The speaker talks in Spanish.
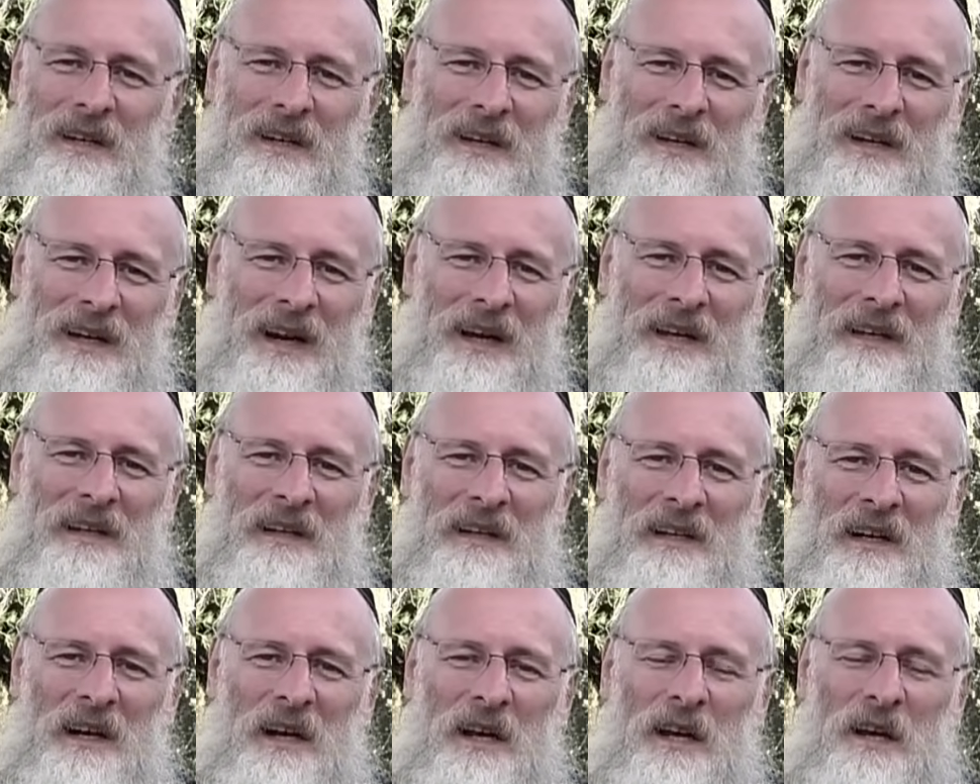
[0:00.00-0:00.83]
Era
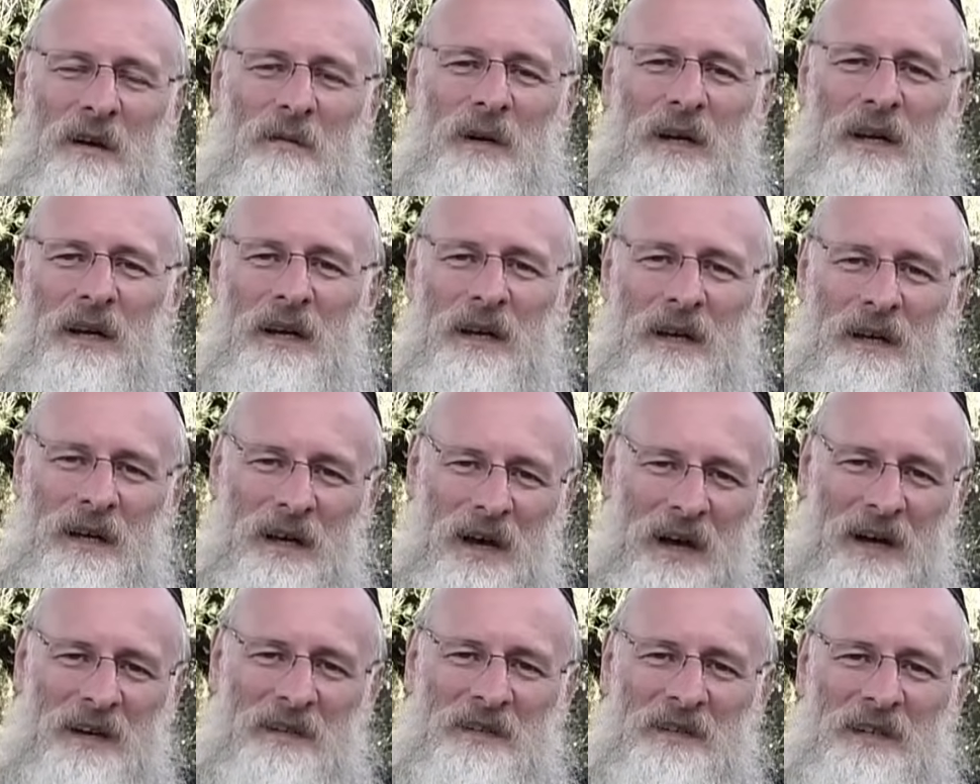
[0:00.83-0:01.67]
increíble,
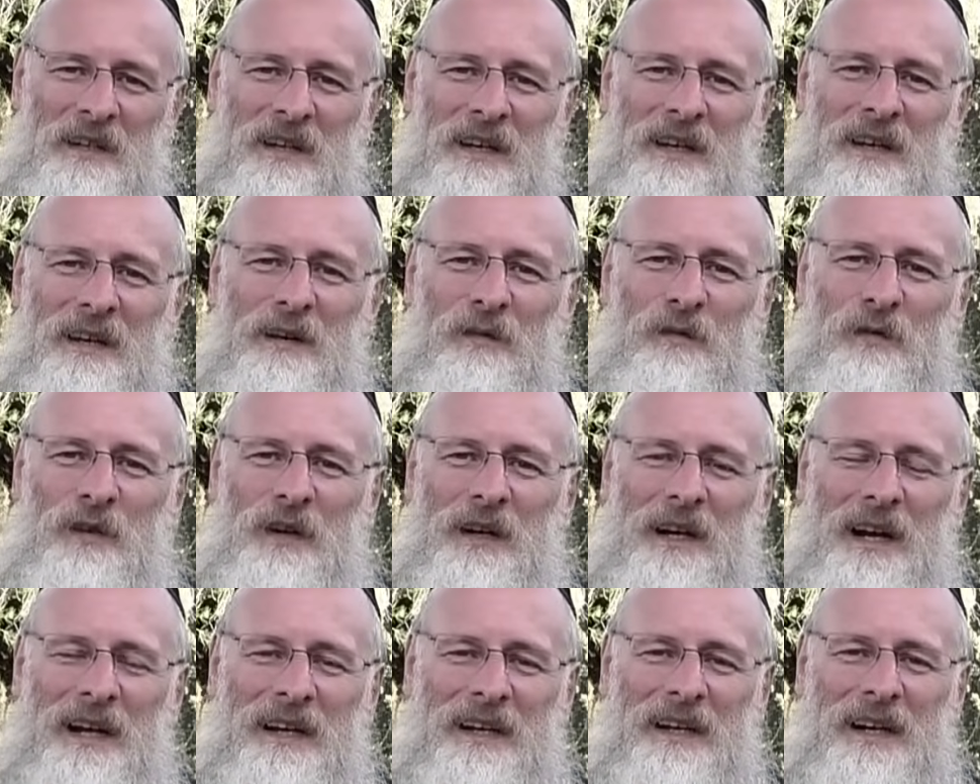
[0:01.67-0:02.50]
así
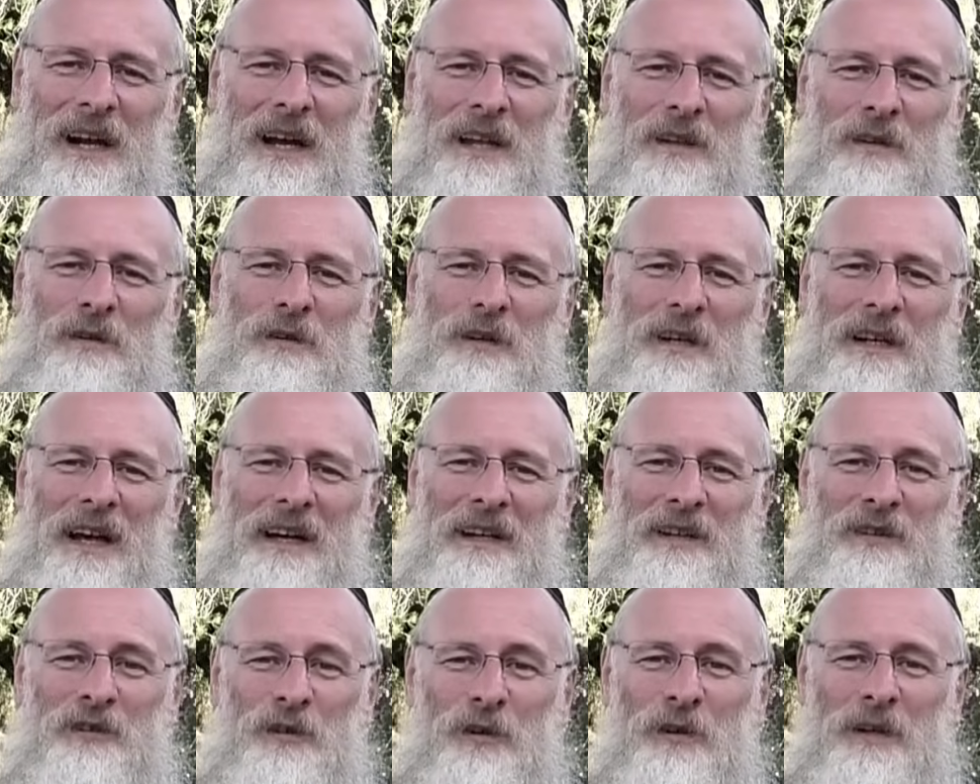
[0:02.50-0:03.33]
fue narrado en la
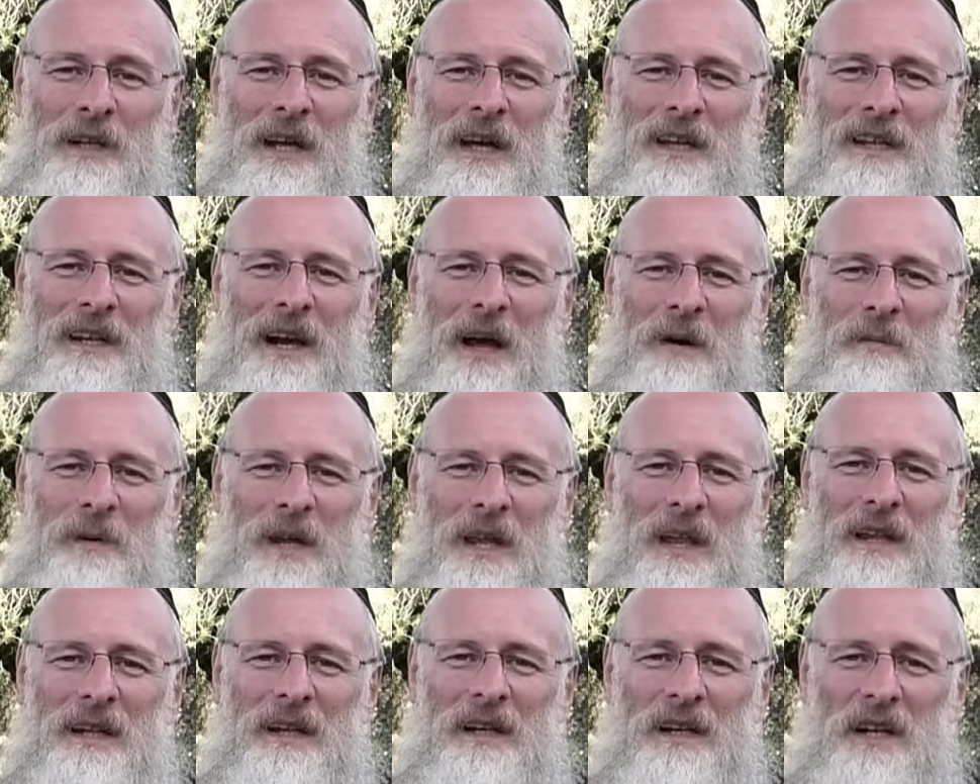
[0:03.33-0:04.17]
historia de la
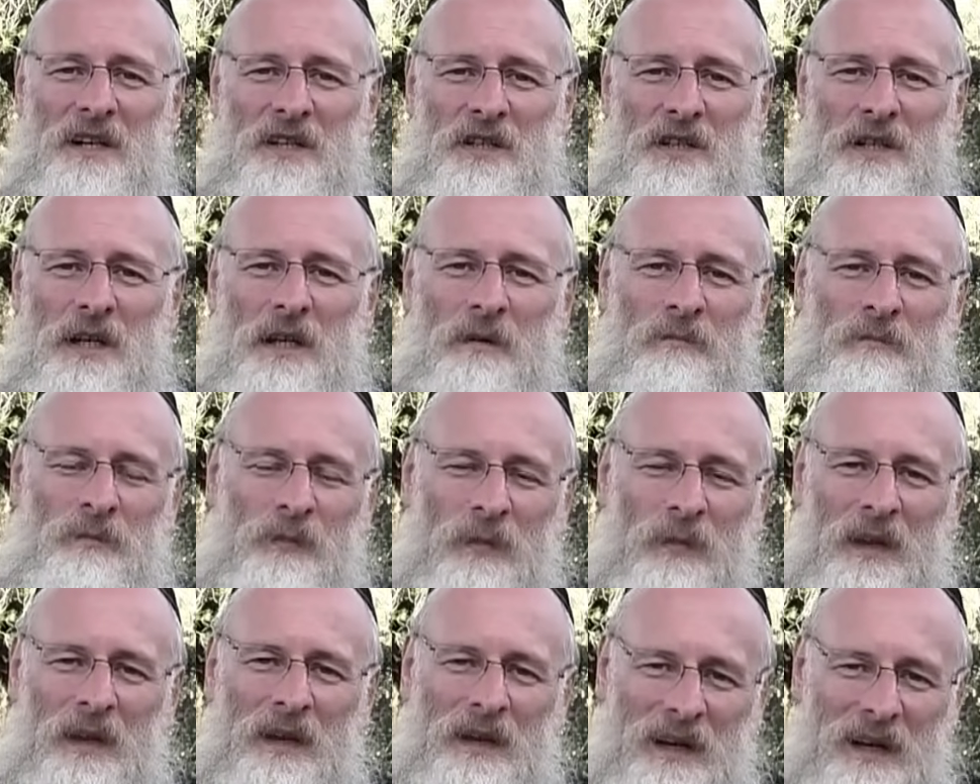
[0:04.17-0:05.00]
vida de Rashid
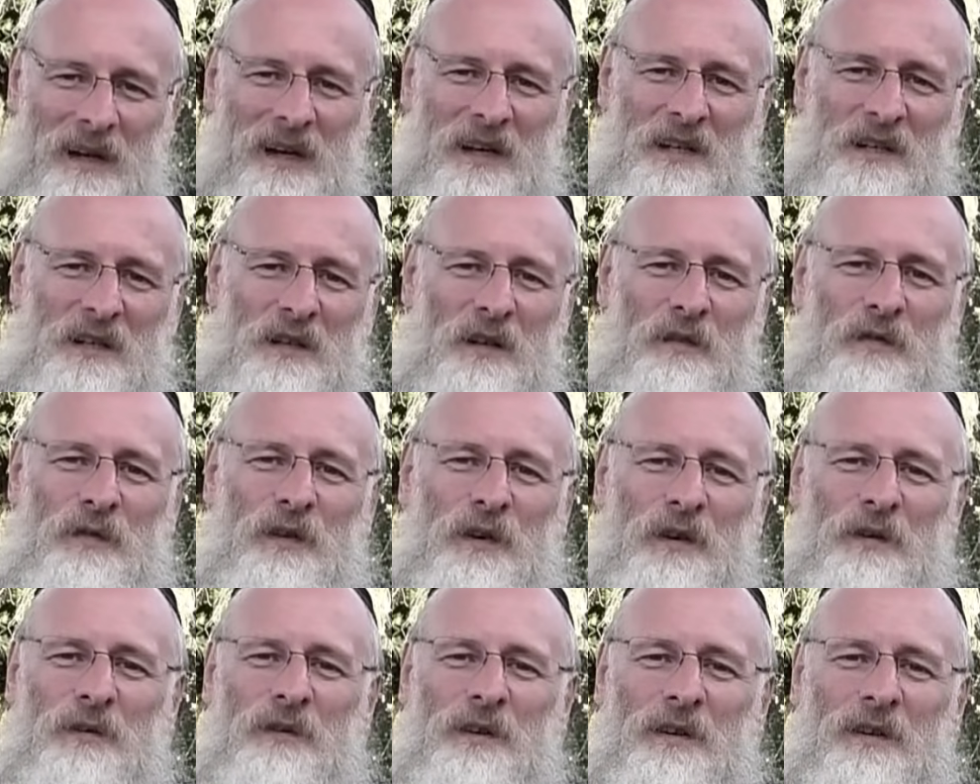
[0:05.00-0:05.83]
y Rashid
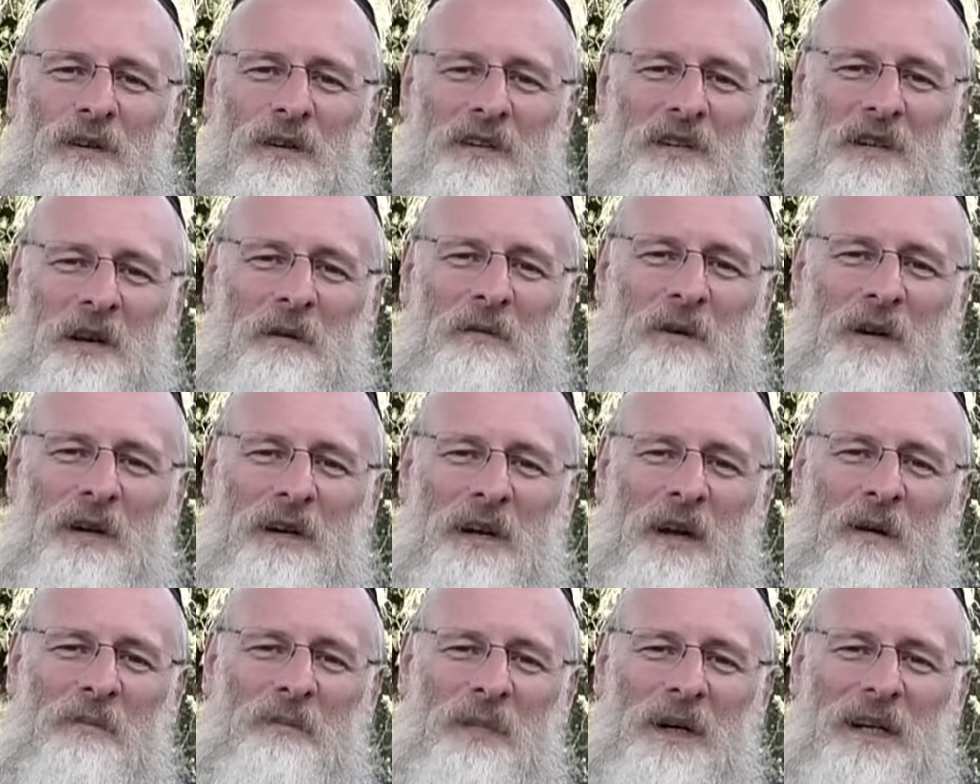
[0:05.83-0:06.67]
fue uno de los sabios
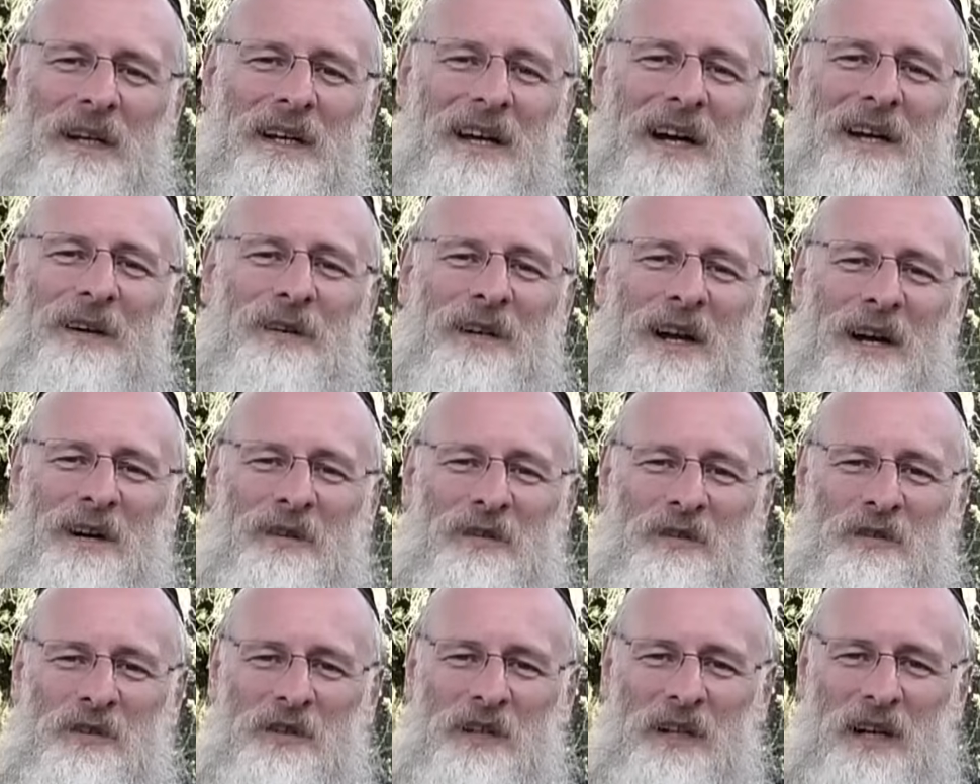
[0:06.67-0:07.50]
que explicaron la
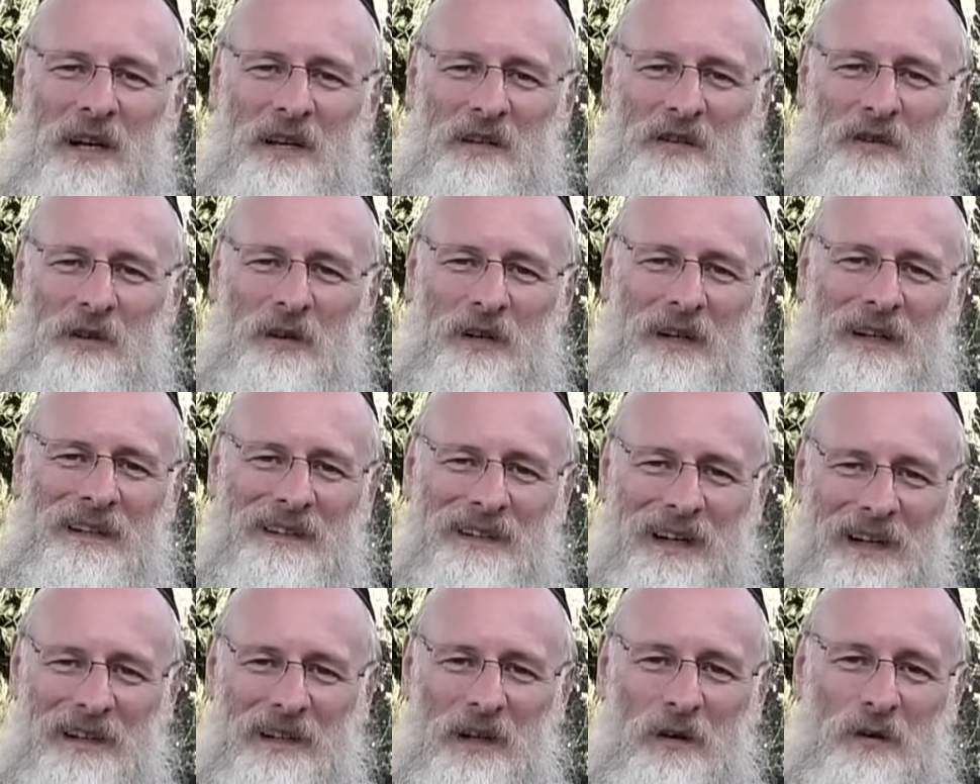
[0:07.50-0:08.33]
consideración en el
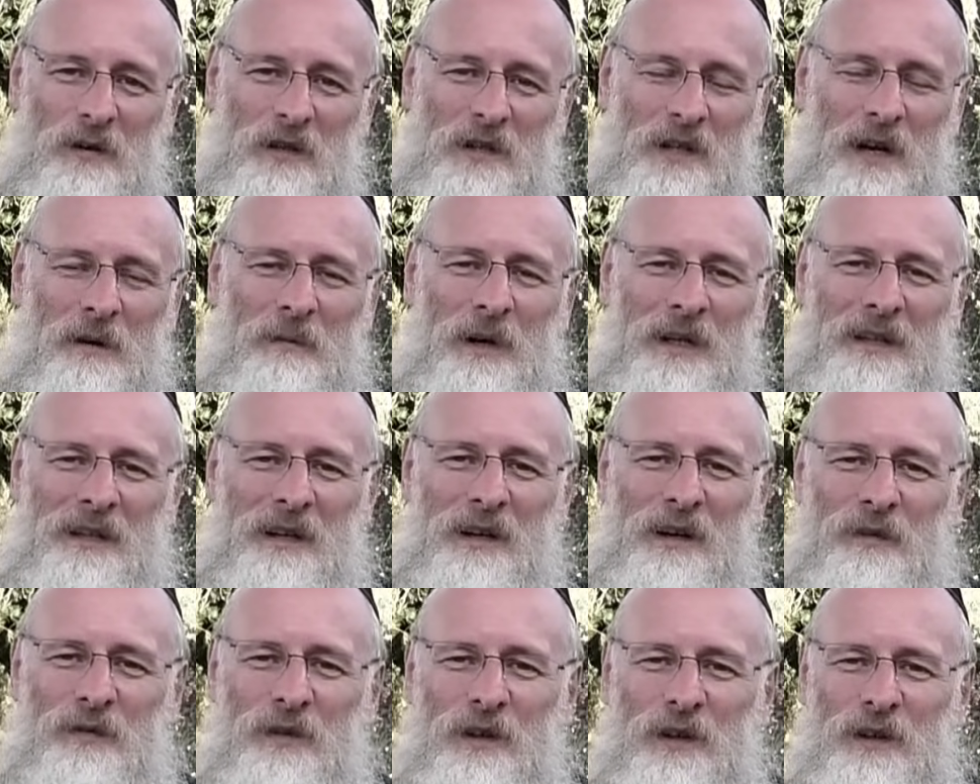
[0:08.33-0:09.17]
Tratado de Shabbat, en
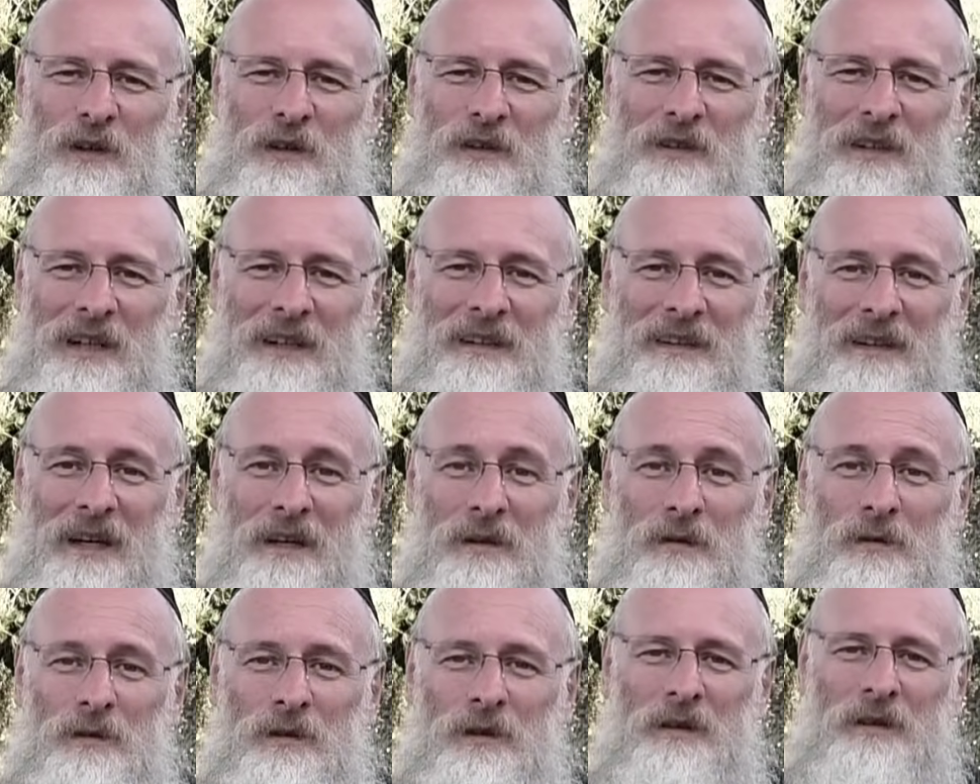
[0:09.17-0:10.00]
el folio
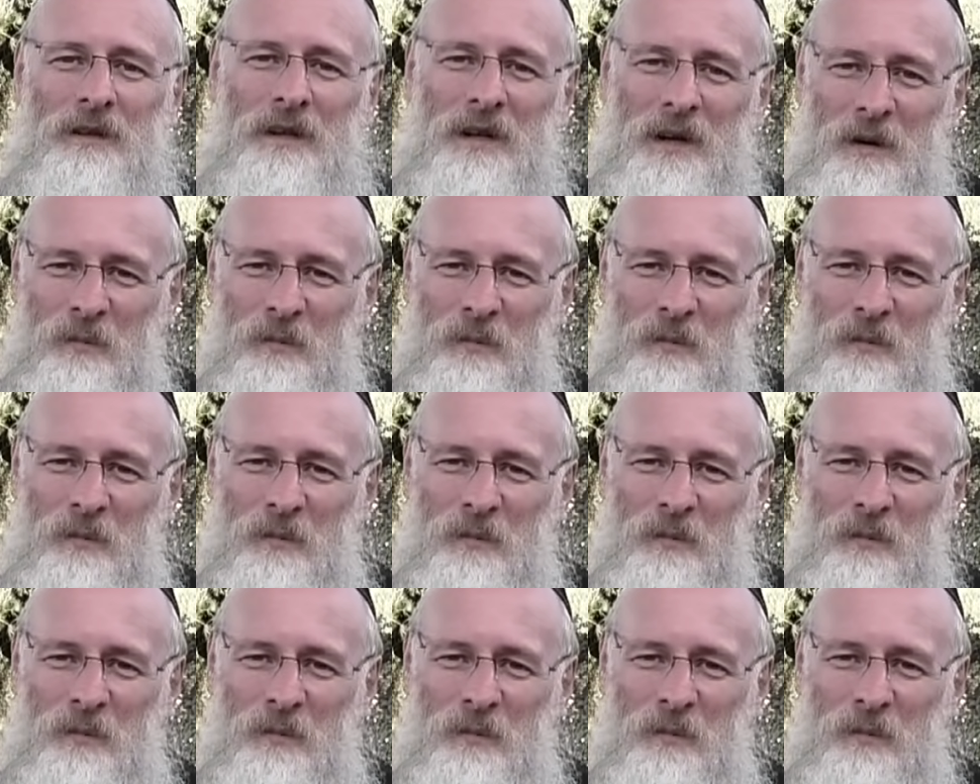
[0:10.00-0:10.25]
31,